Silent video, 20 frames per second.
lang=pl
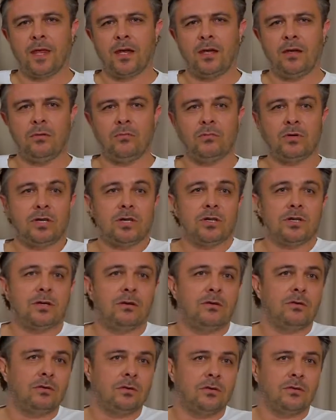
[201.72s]
I myślę, że
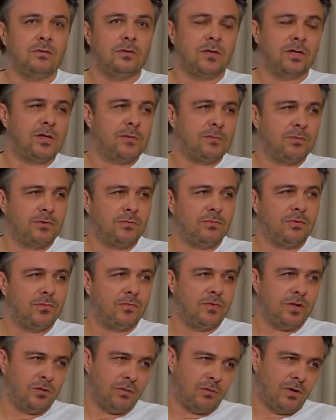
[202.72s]
to, to w jakiś sposób,
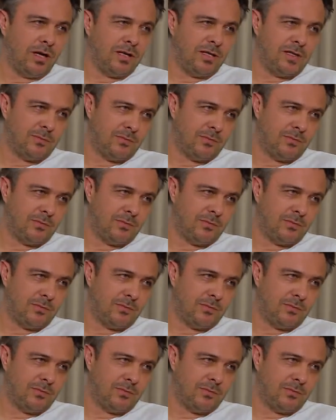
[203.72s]
w naturalny